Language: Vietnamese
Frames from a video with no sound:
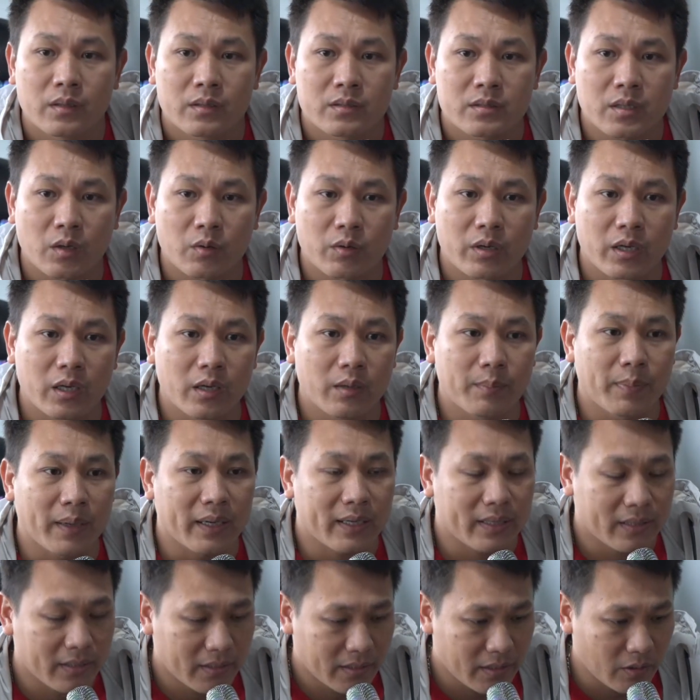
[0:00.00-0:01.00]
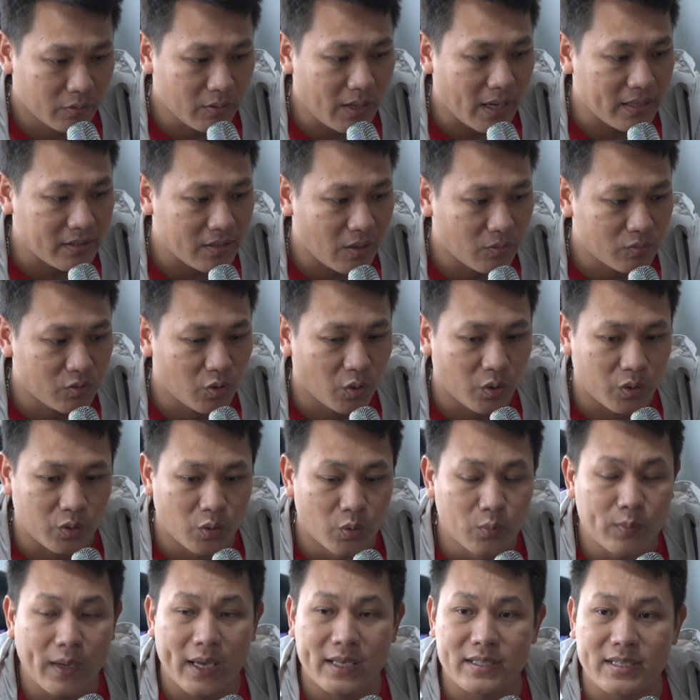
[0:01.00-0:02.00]
sau khi mà khiếu nại xong rồi
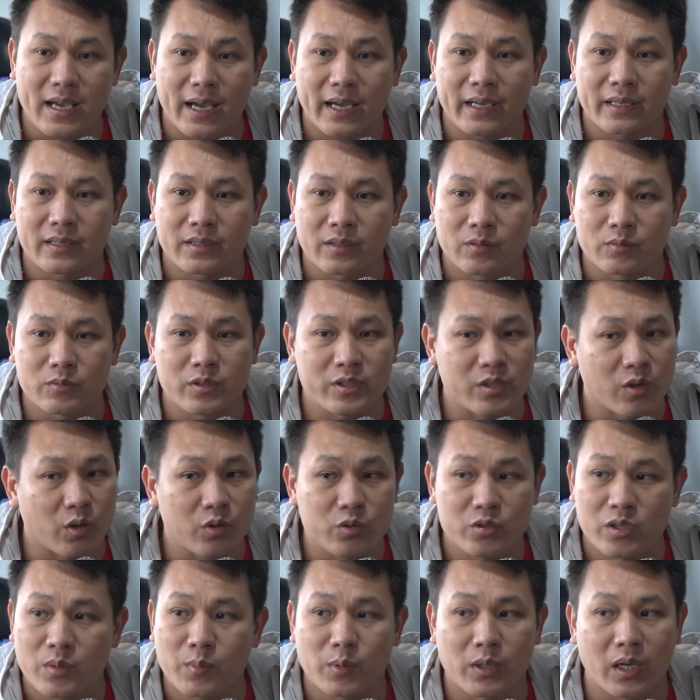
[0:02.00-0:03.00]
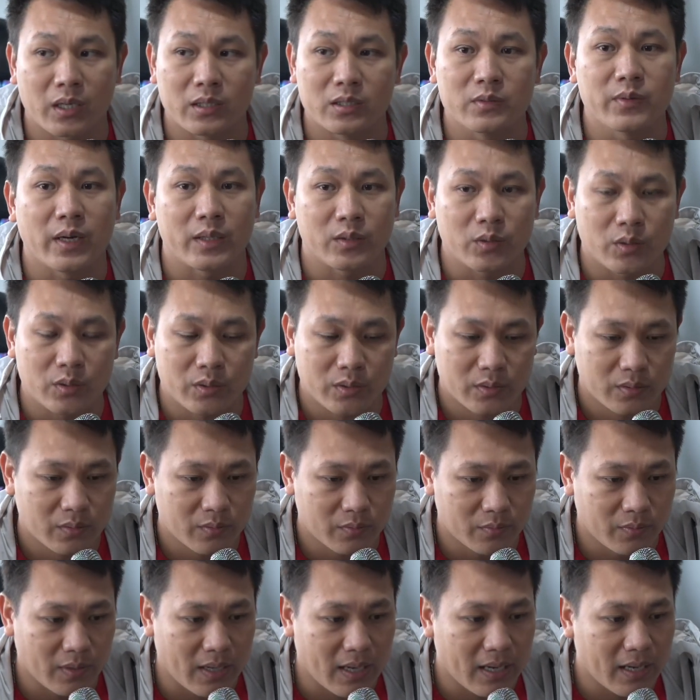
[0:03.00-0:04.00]
đúng hay sai thì chỉ có duy nhất một lần như vậy thôi
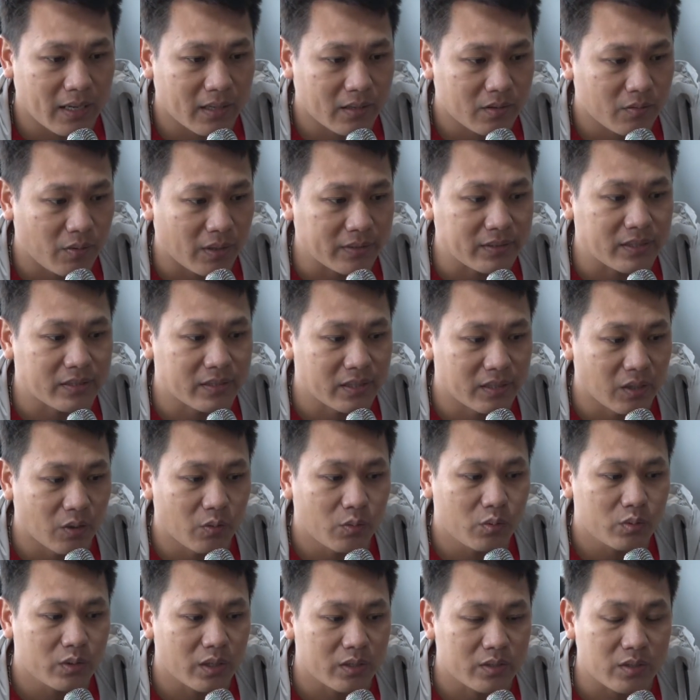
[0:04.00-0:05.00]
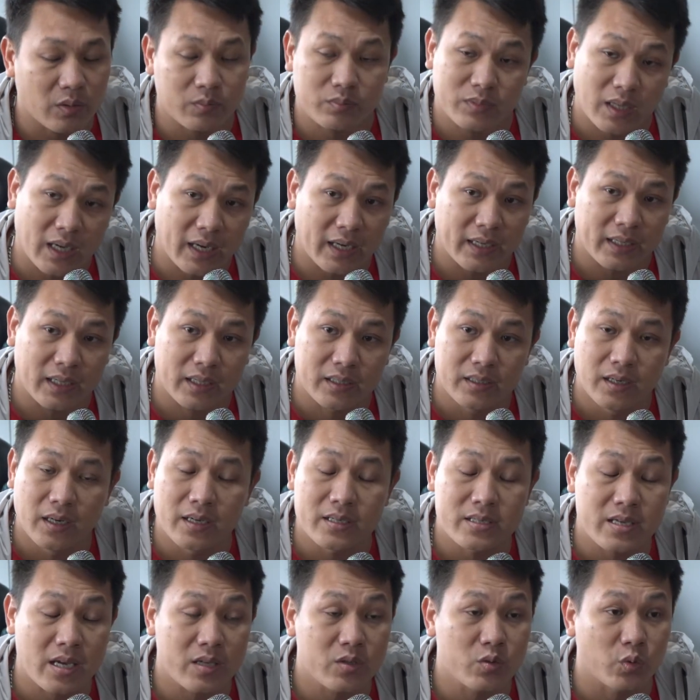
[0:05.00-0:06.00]
và quá trình thi đấu thì trọng tài là
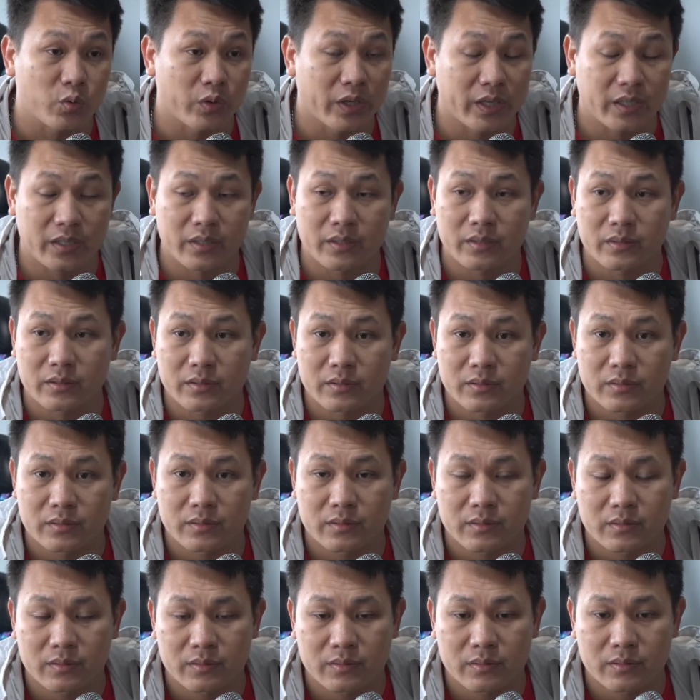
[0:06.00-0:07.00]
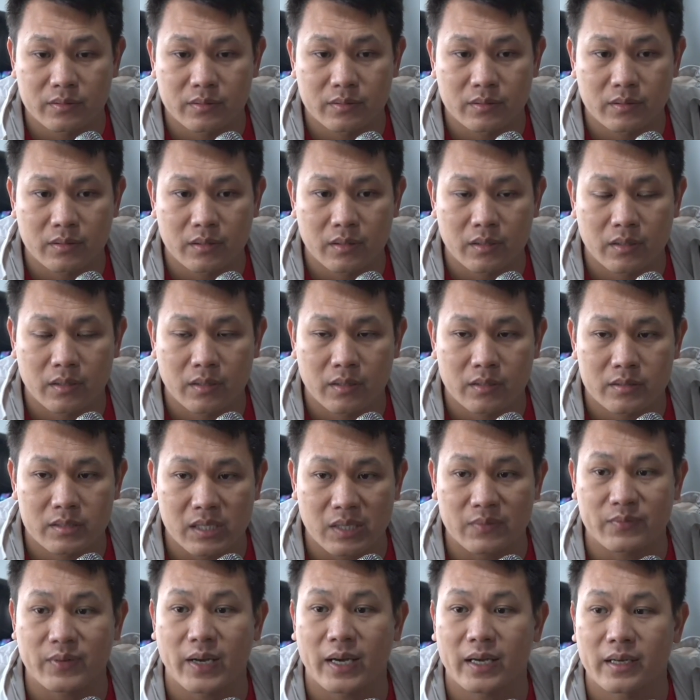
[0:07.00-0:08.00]
người sẽ chủ định
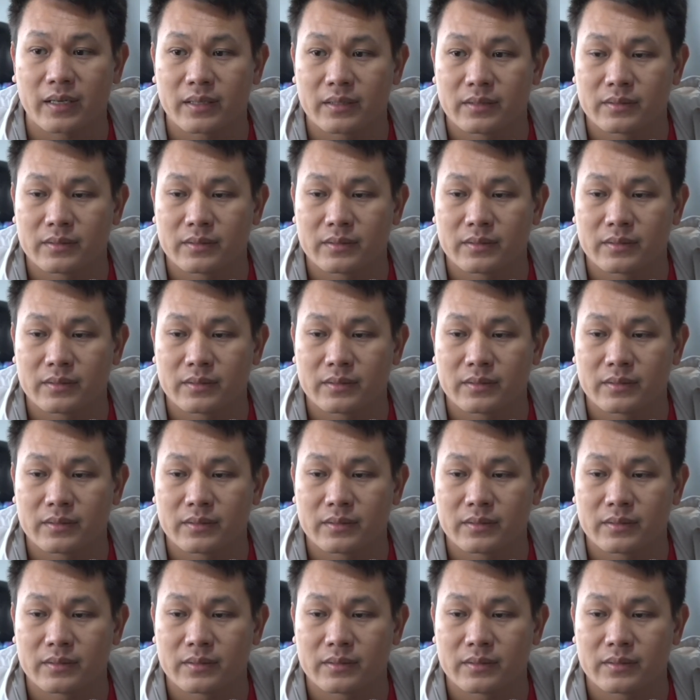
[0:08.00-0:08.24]
xem vai